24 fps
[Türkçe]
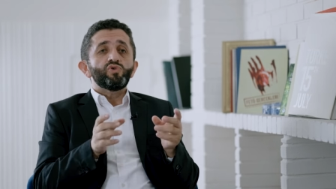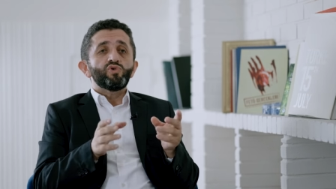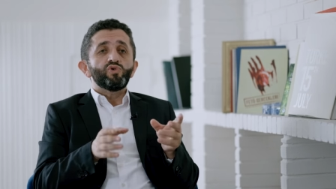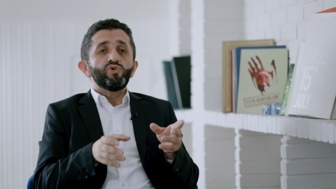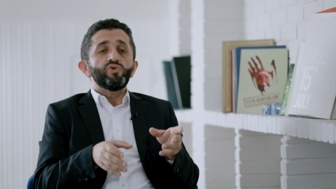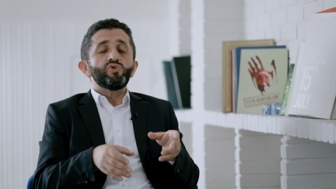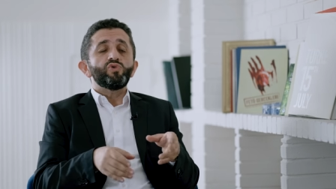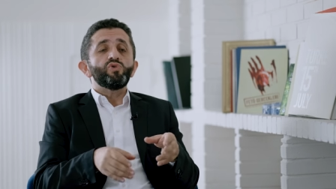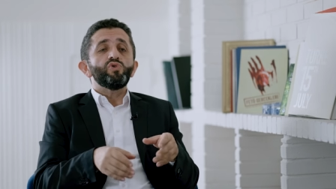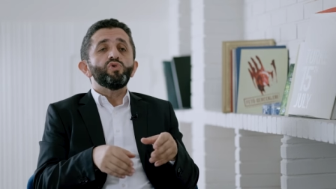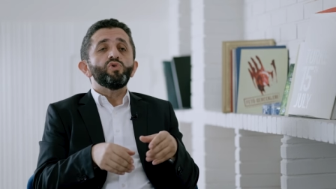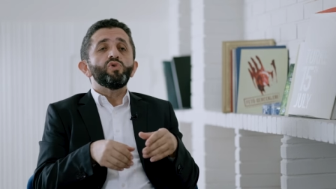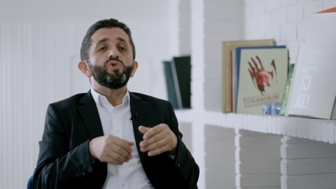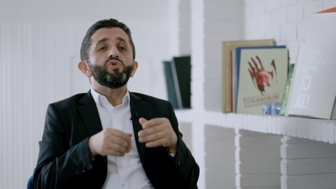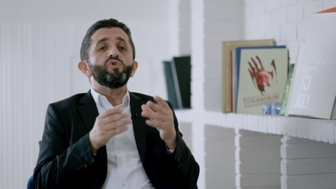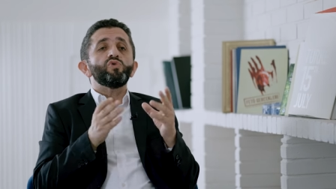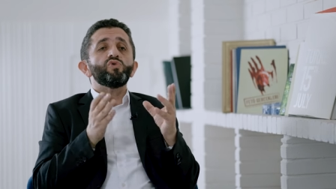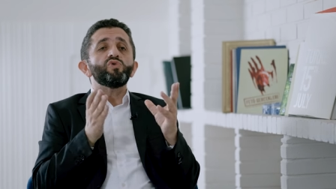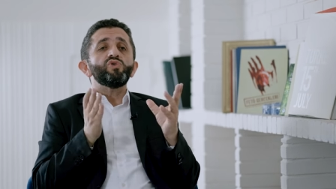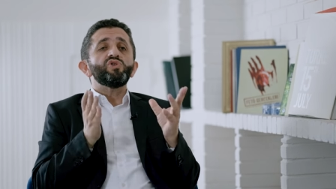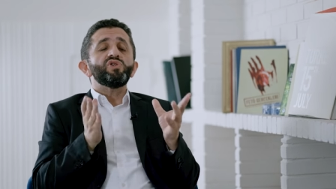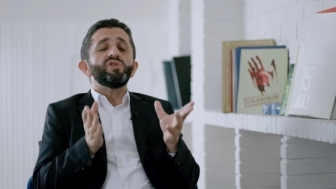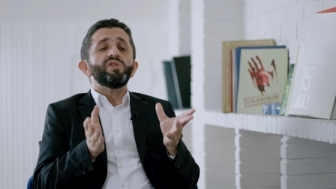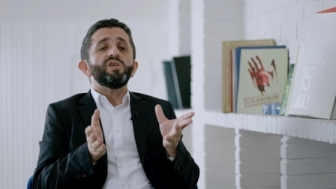Çünkü
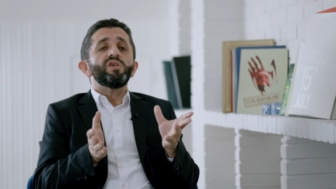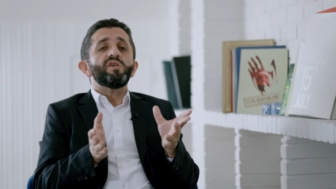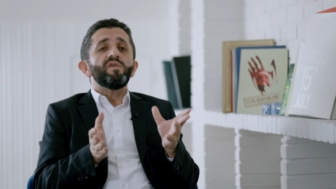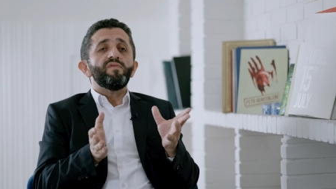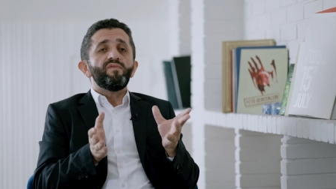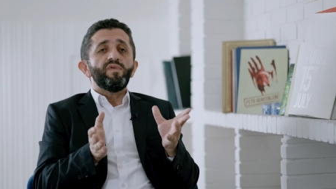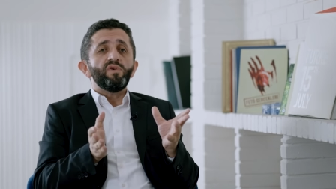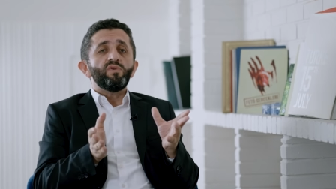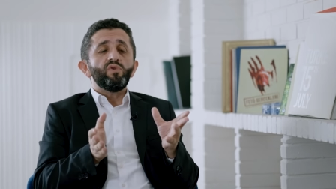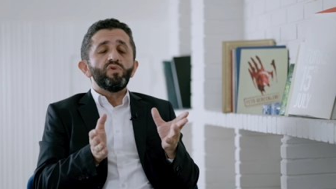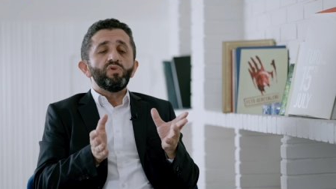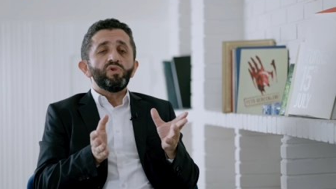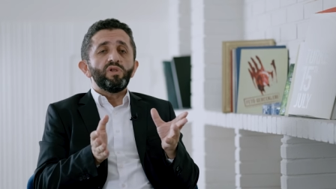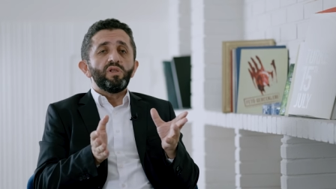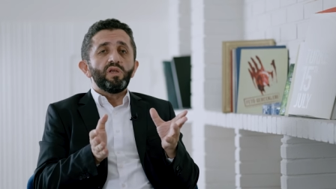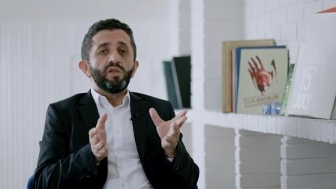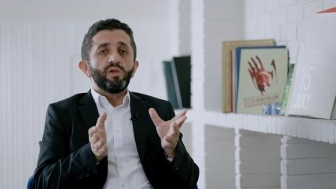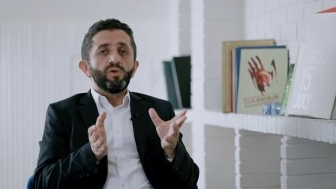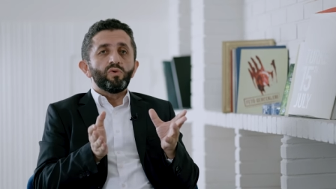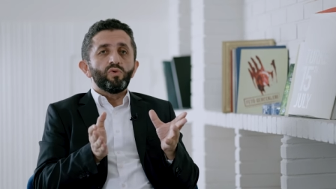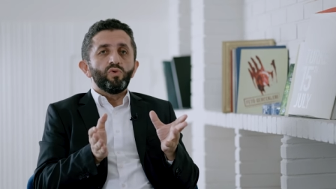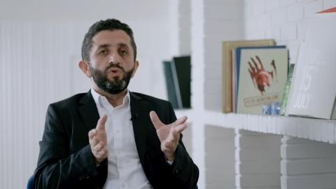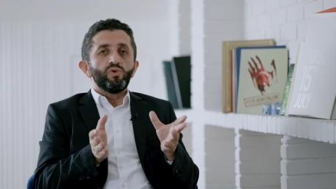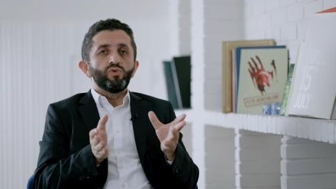yurt dışındaki
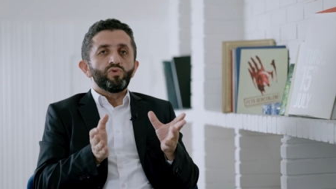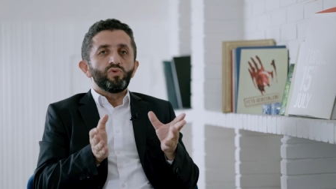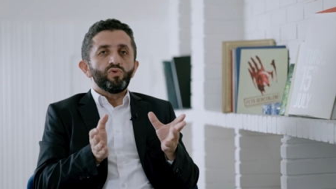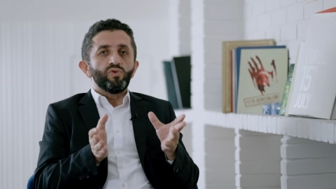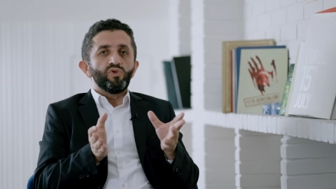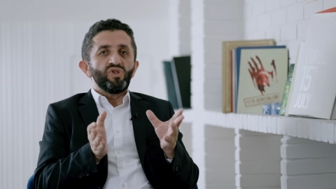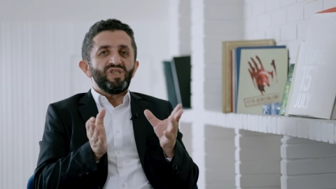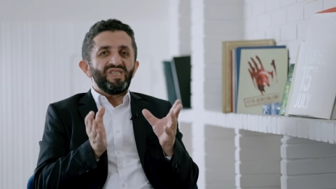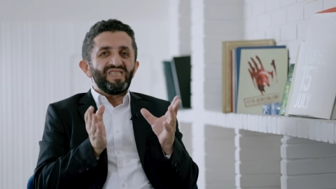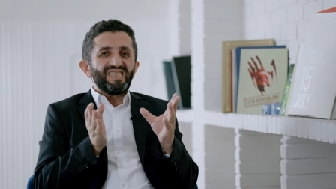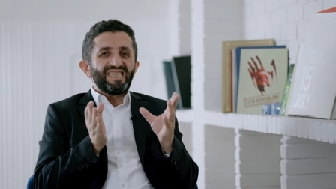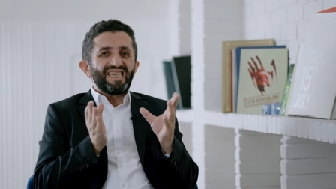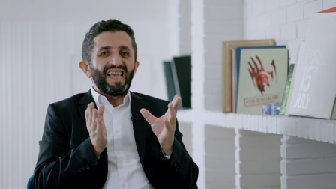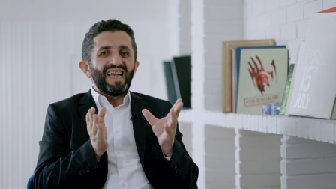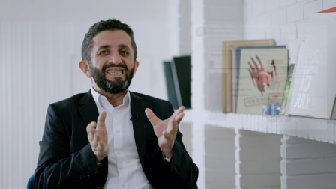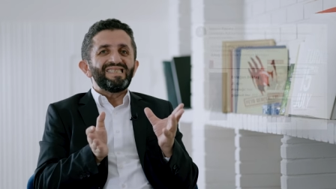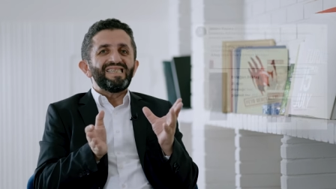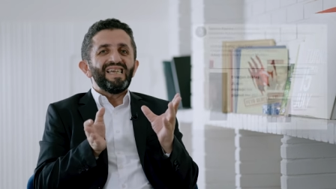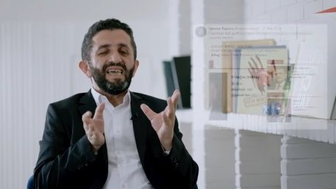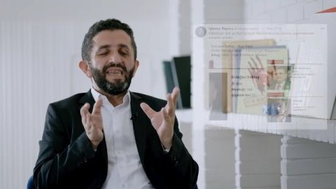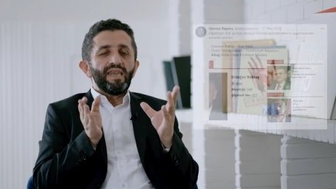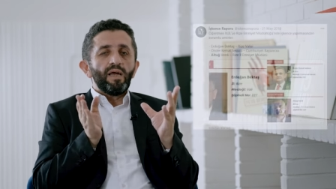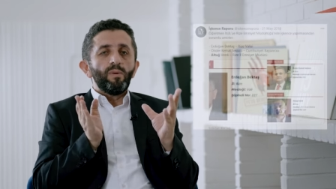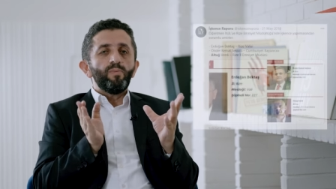FETÖ'cülerin kurduğu
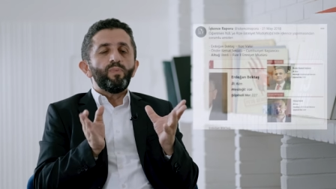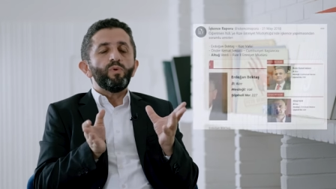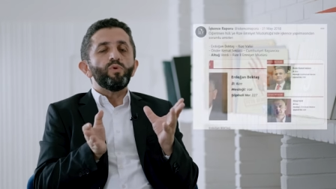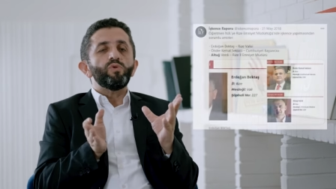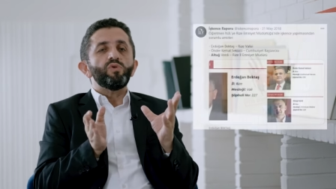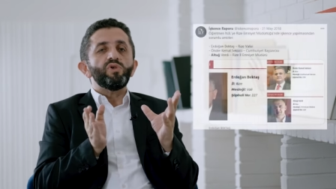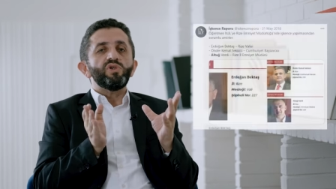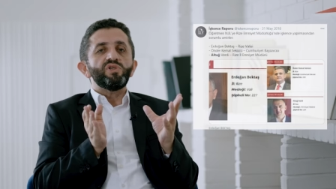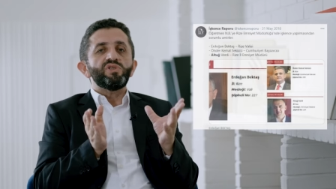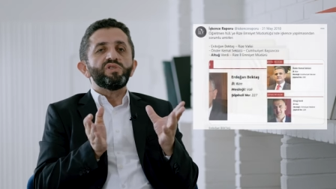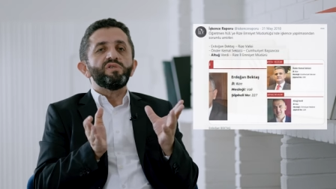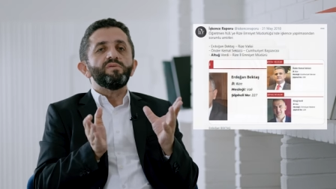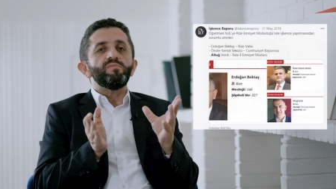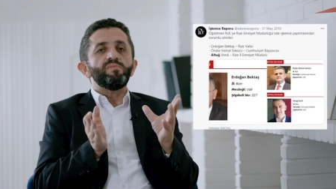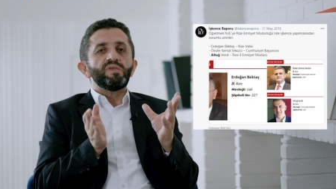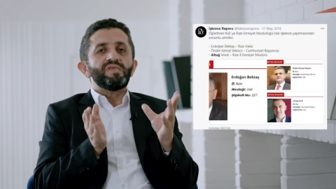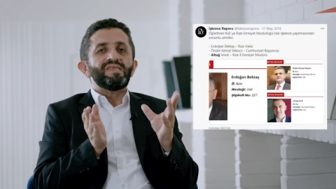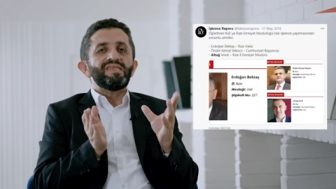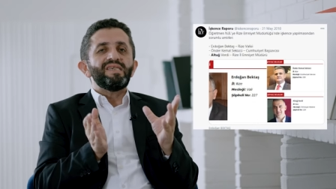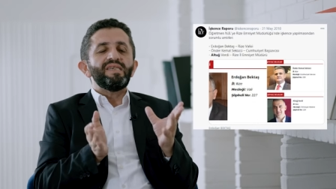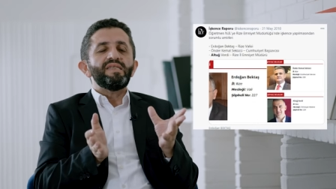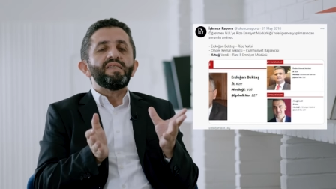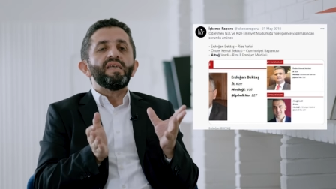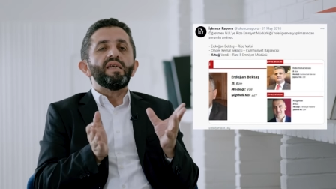işkence raporu isimli
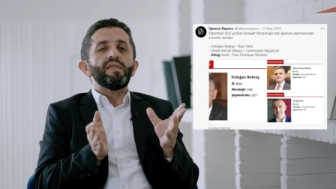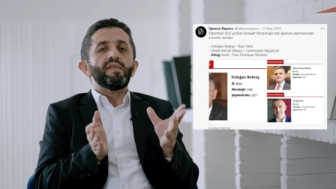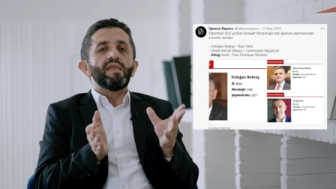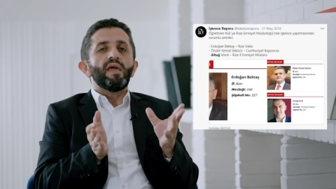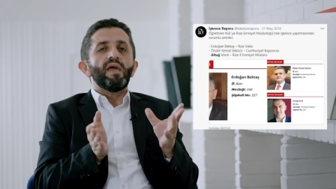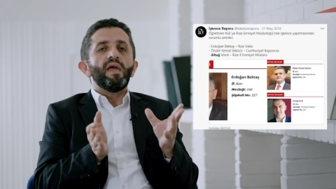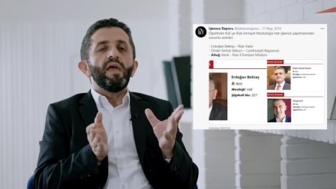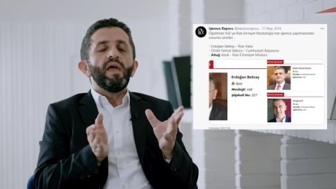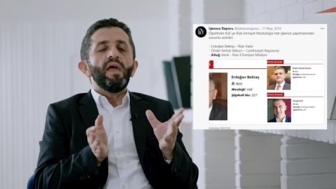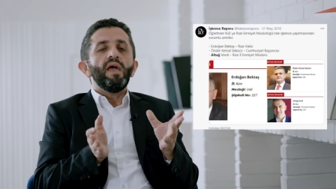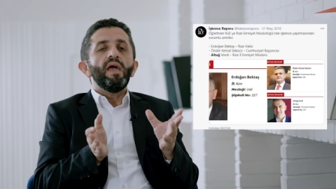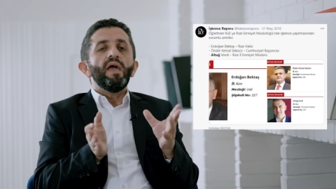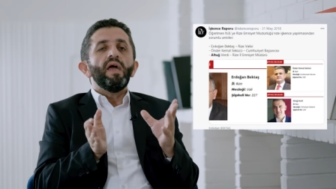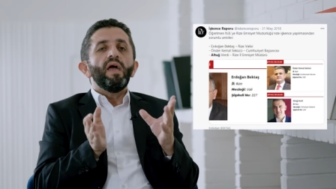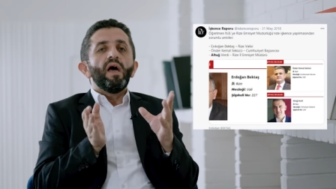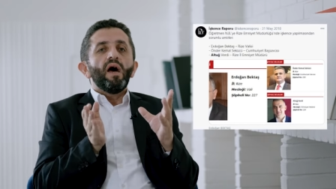sitede